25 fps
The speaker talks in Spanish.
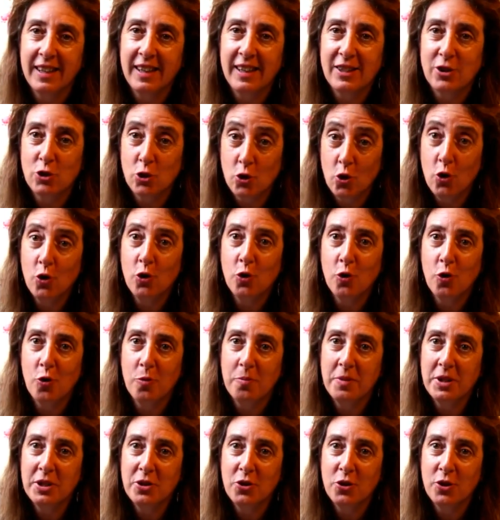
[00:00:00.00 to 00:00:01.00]
que son
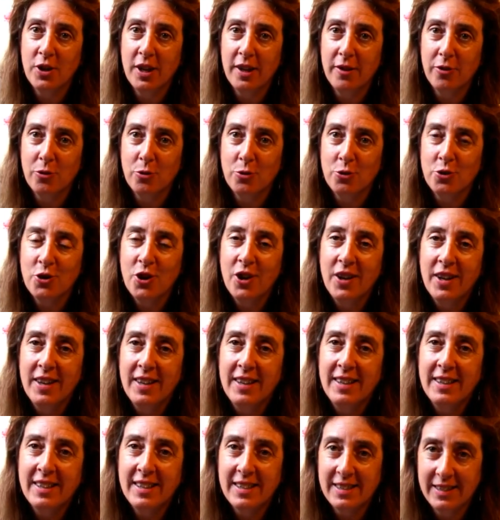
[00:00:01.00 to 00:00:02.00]
comisionados
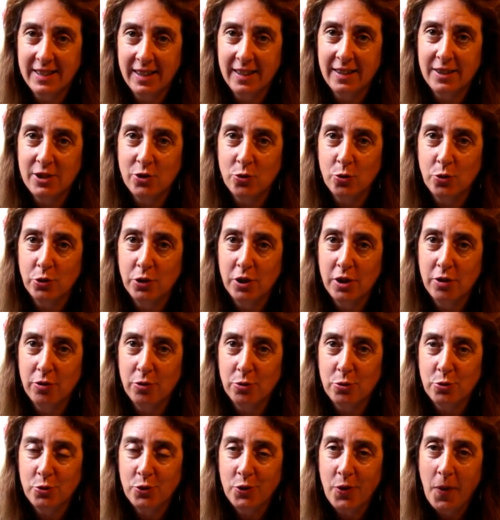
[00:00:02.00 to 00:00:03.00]
y están
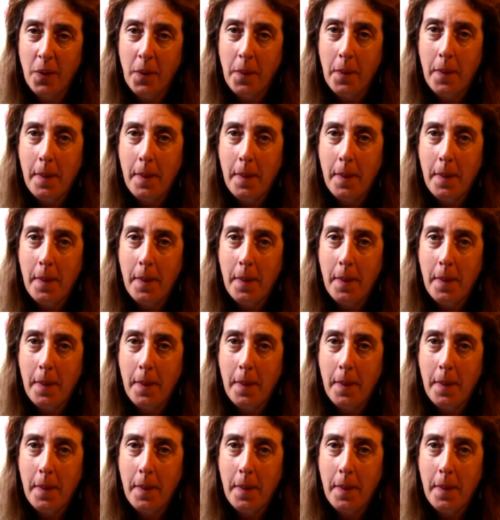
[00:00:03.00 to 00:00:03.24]
escondidos.